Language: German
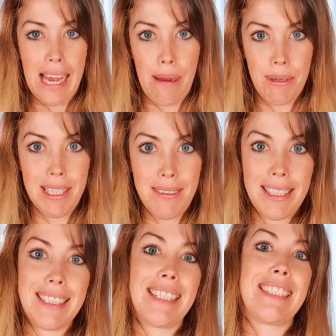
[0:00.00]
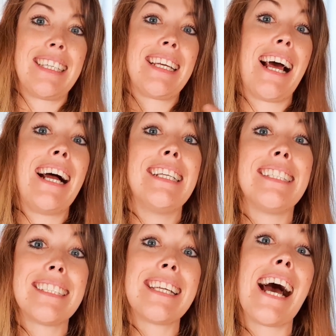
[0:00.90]
Aber ihr seid nicht an all
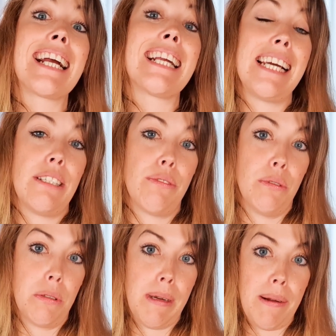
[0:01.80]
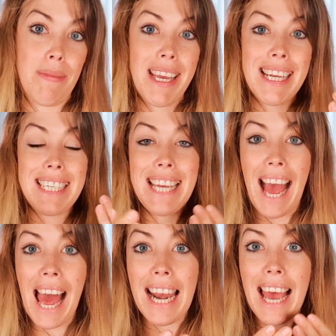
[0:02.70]
diesen Tagen gleich fruchtbar. Die
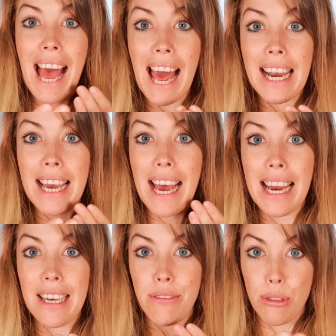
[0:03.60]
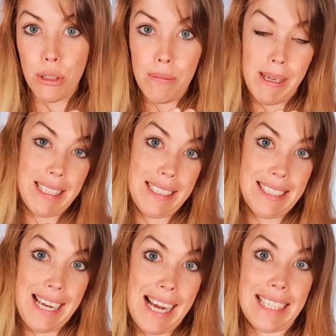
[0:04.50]
aller, aller, aller fruchtbarsten
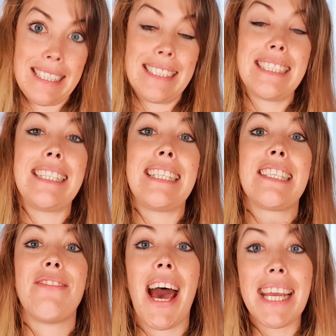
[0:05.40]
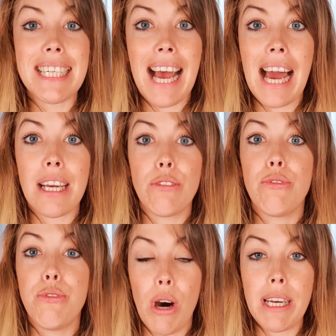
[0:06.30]
Tage sind die zwei Tage
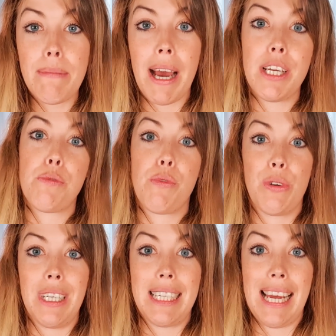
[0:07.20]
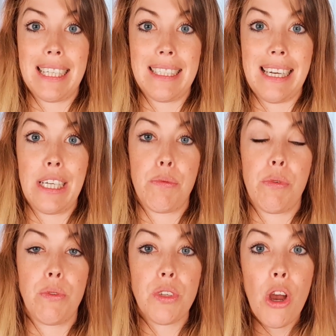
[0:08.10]
vor dem Eisprung und der Tag des
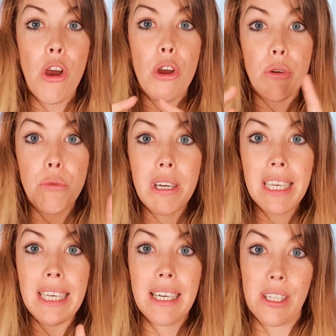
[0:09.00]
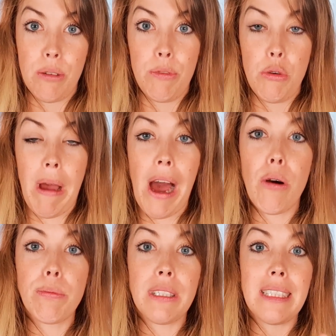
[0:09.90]
Eisprungs. Nur hier kommt ihr
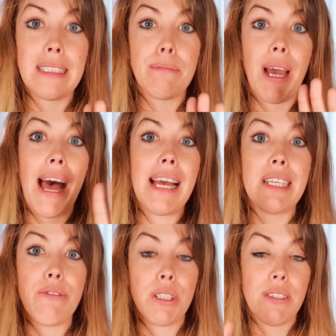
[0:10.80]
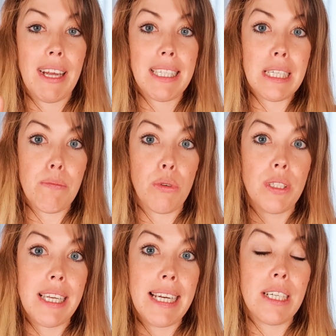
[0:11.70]
überhaupt in diesen Bereich von
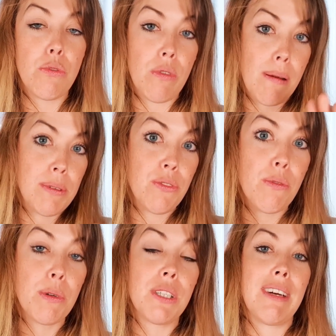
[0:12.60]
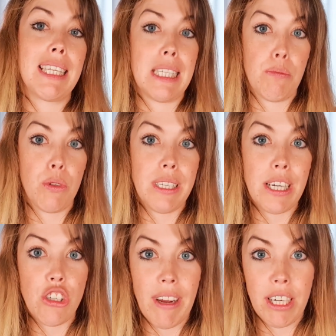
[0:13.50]
20% oder bis
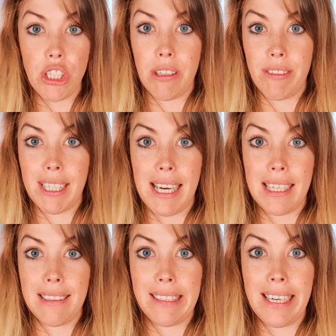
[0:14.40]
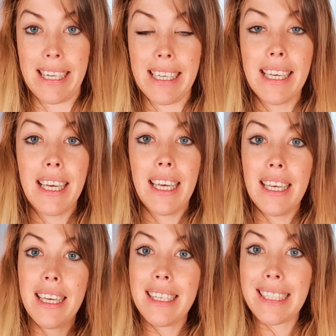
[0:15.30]
25% Schwangerschaftsraten, ja?
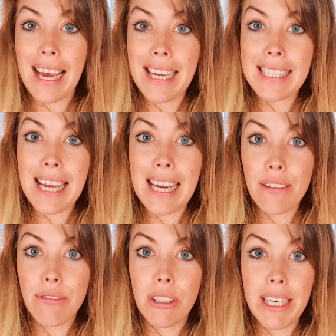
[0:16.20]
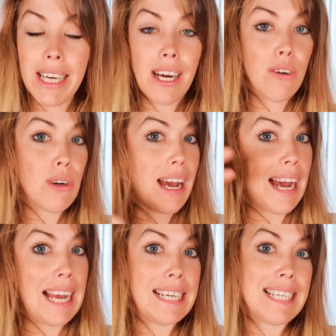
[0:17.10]
Drei Tage vorher oder
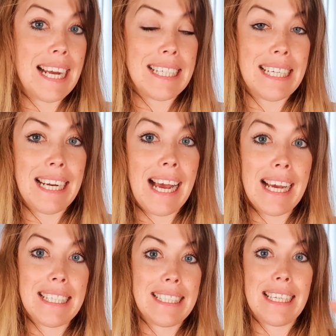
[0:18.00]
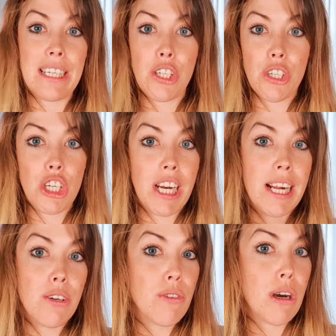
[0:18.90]
einen Tag danach, da seid ihr schon
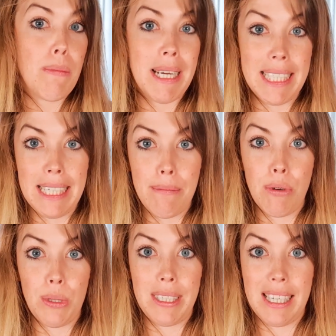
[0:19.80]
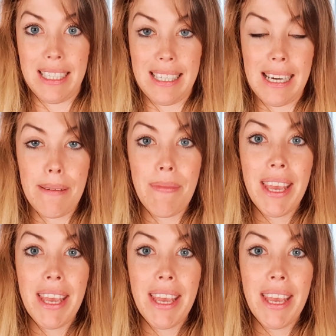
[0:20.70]
schnell nur noch bei 10%, ja?